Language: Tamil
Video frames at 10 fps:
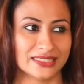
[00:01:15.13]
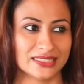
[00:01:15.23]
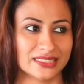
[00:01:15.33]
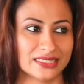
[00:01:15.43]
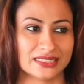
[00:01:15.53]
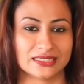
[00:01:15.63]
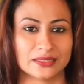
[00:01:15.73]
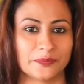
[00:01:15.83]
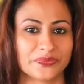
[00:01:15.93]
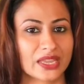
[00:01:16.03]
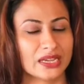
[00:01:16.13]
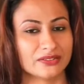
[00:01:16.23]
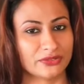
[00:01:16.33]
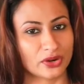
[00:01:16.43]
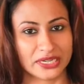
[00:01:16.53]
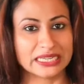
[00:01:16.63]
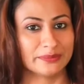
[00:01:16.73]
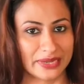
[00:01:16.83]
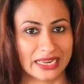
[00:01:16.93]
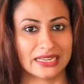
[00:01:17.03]
வந்து ஃபார்ட்டிக்கு
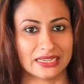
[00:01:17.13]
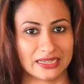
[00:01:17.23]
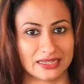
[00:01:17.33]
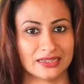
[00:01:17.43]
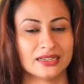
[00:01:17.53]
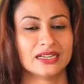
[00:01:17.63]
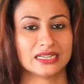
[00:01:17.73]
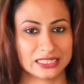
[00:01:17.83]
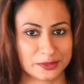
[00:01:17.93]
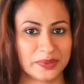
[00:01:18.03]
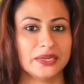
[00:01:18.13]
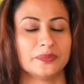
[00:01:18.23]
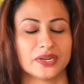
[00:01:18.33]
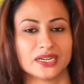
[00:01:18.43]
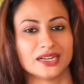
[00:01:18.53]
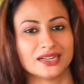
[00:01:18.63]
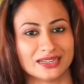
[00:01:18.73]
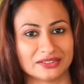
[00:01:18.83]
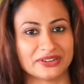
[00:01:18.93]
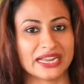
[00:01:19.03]
மேலே ஸ்பீட் பண்ண
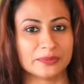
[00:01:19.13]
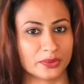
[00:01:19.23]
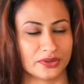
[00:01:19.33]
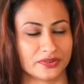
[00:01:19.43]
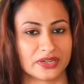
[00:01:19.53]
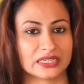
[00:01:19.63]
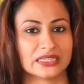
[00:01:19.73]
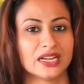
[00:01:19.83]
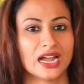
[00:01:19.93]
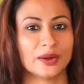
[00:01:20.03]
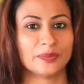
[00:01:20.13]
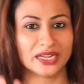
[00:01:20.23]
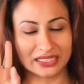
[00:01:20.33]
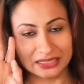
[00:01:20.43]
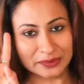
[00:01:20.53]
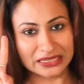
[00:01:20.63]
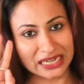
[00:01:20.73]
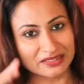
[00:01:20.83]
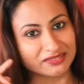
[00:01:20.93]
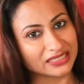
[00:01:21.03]
பண்ணால் ஃபைன் போட்டுருவாங்க அப்போ அந்த மாதிரி
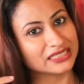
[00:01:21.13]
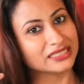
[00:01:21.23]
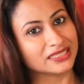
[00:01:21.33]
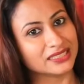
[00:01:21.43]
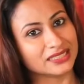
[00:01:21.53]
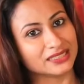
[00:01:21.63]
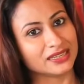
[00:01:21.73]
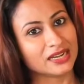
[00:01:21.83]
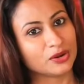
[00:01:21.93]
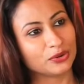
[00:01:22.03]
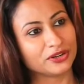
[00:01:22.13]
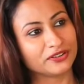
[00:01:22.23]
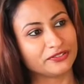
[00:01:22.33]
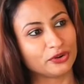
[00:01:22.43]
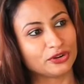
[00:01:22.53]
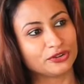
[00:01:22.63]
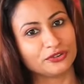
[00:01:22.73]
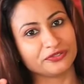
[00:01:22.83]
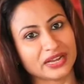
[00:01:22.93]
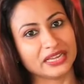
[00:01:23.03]
அவன் வந்து ஒரு ஃபோர் டு
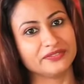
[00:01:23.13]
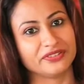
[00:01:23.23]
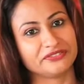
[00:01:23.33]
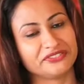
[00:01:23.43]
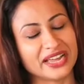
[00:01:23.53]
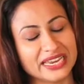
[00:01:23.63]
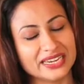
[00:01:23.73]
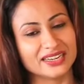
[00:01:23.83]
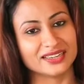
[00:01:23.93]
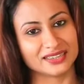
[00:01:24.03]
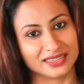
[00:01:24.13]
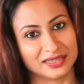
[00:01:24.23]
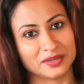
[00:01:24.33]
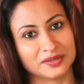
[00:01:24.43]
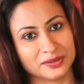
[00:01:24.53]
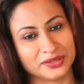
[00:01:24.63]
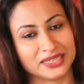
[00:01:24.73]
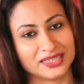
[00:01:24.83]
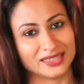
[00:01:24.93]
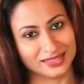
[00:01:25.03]
ஃபைவ் ஃபைன் ஓட
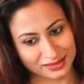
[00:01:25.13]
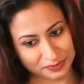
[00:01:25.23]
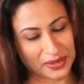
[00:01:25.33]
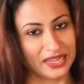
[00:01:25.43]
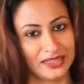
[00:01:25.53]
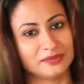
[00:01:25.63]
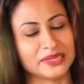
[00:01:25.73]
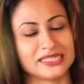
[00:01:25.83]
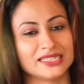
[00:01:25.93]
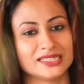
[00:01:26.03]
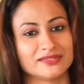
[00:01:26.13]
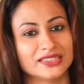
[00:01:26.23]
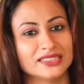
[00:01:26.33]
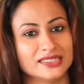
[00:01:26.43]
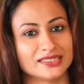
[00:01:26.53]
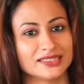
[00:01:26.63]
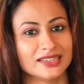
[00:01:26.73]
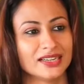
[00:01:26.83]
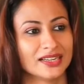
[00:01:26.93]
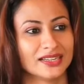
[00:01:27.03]
இது மெசேஜஸ் வந்துச்சு
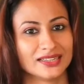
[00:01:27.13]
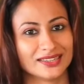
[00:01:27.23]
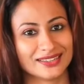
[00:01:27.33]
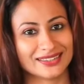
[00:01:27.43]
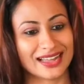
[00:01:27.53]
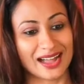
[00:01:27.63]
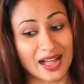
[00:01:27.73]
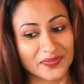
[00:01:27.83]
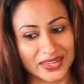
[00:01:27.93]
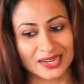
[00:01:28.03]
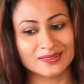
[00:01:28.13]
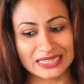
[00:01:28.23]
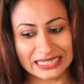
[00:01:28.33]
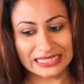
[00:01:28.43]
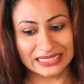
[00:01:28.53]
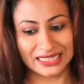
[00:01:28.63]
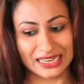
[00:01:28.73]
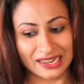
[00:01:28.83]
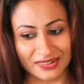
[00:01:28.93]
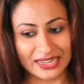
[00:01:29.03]
அந்த அளவுக்கு
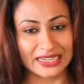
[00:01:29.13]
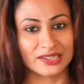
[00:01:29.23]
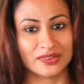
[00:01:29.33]
இதெல்லாம் வாங்கிட்டு